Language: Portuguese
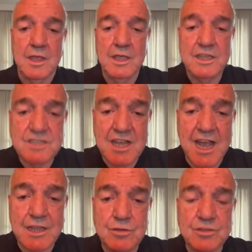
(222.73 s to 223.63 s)
E
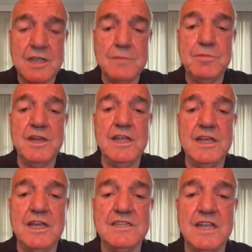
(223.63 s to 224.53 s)
saio sem
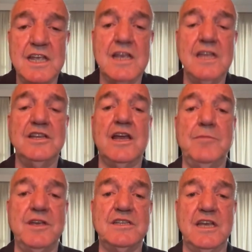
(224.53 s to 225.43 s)
briga, sem, de
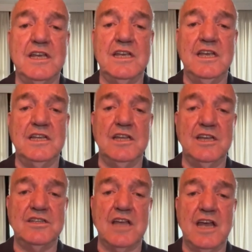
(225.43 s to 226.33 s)
cabeça erguida,
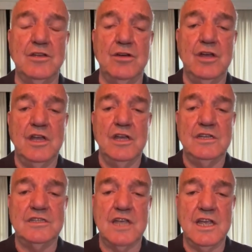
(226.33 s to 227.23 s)
saio
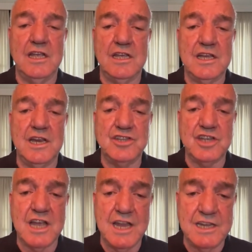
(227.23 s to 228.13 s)
sem
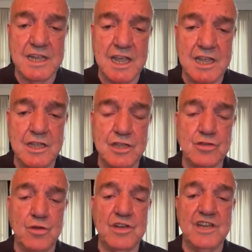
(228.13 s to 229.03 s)
criticar ninguém.
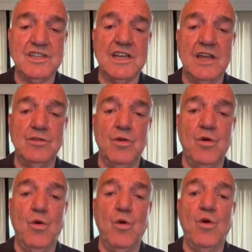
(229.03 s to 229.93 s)
Estou criticando
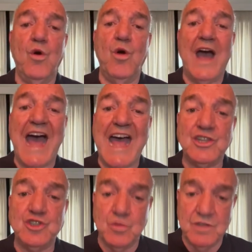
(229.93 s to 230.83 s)
o, o
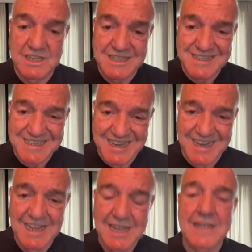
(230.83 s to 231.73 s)
rádio em
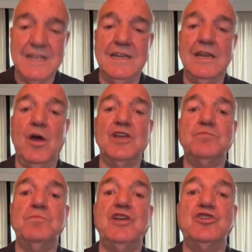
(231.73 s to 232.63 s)
si e não as
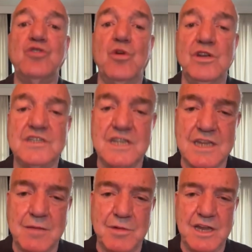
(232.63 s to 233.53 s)
pessoas que
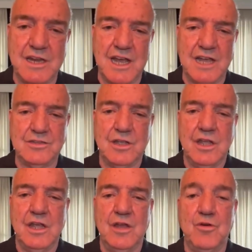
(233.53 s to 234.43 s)
trabalham em rádio
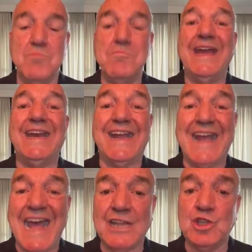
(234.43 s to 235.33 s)
o
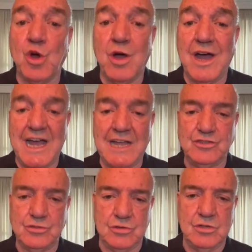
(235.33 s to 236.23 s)
mercado
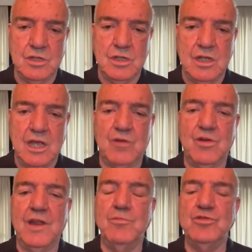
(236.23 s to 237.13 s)
rádio.
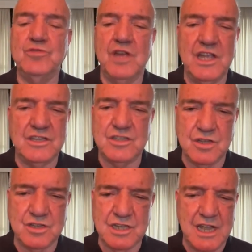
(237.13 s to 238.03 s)
Agora é muito redes
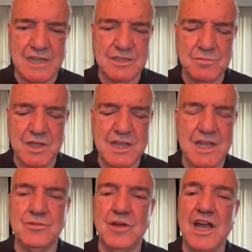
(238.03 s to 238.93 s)
sociais. O
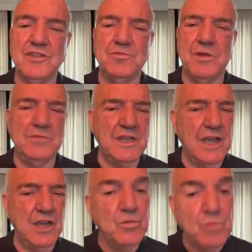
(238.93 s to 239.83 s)
mercado rádio para mim
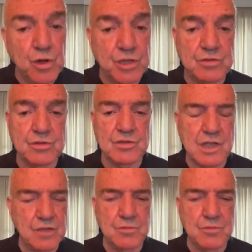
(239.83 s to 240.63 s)
caiu muito, caiu